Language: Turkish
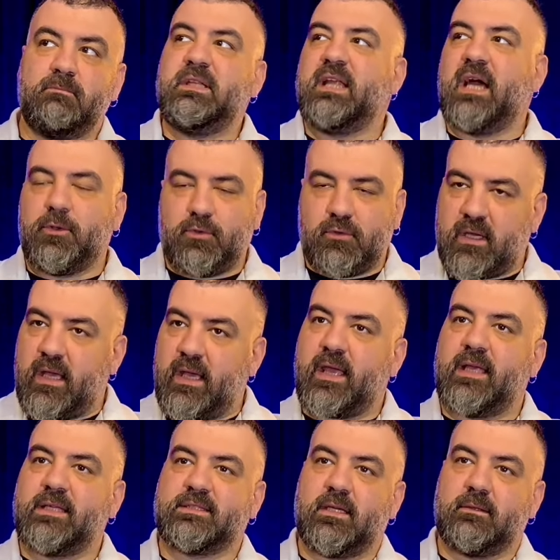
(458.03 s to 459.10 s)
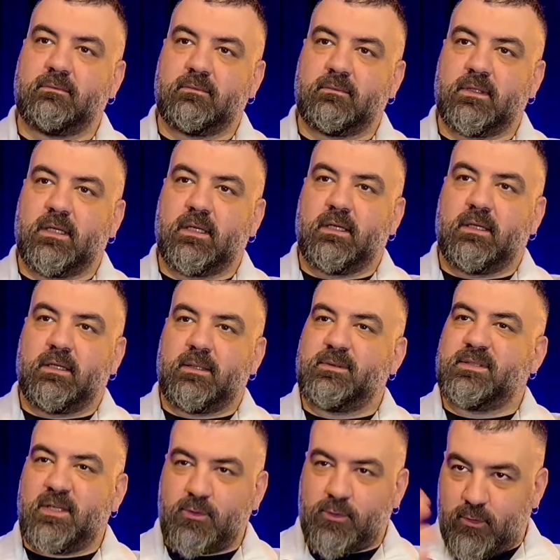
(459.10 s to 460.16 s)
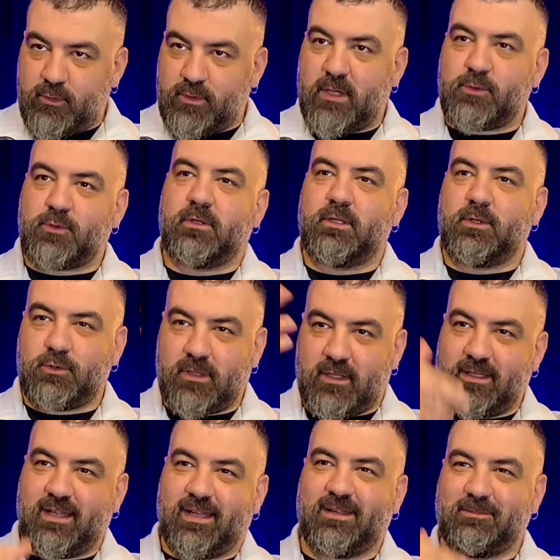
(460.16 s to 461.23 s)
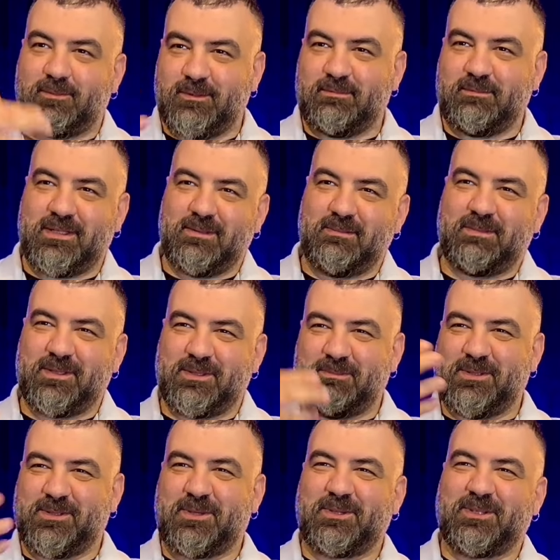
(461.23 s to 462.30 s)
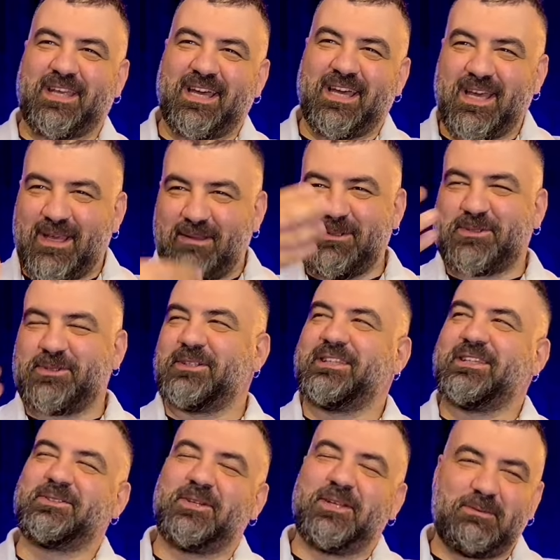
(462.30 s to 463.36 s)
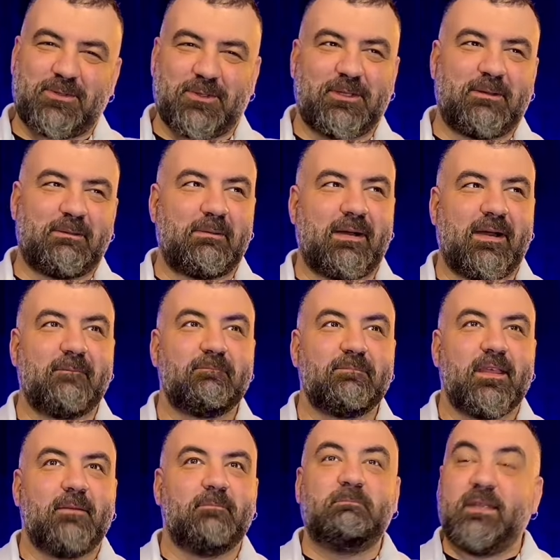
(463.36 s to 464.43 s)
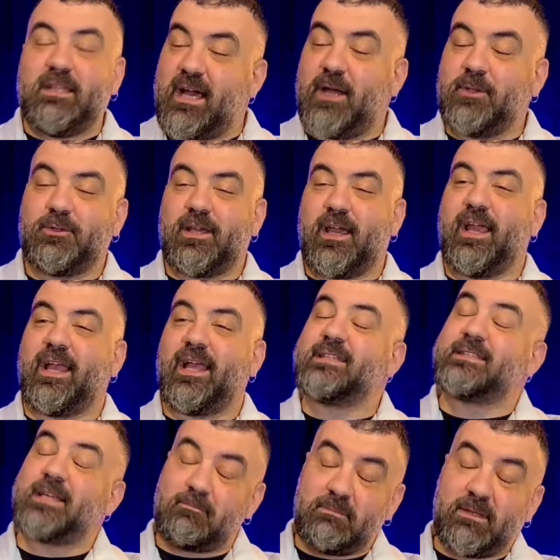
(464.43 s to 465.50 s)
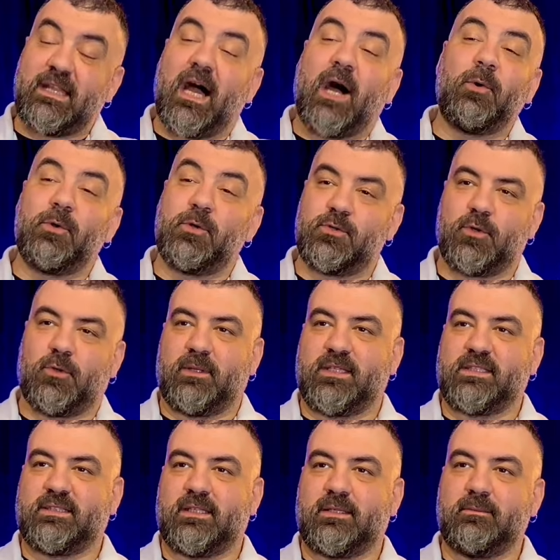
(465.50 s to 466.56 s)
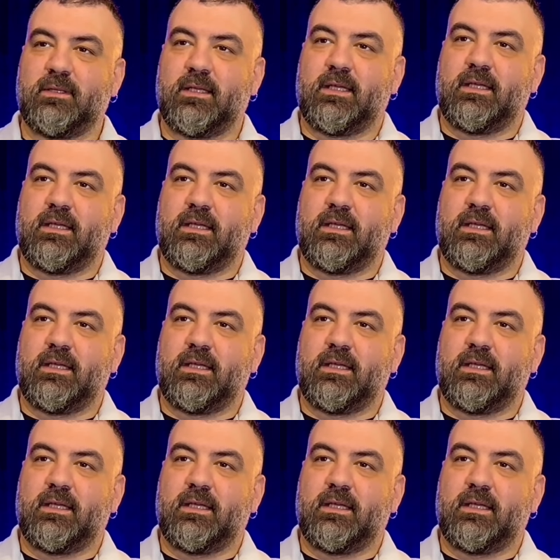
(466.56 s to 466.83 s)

Bir daha dünyaya gelsem Tabii senin soracağın soruları şu anda tekrar bu, yok, yok, bir, çok bir soruda şey. bir soruda söylemiş olurum ama bir daha dünyaya gelsem bir daha oyuncu olmak isterim.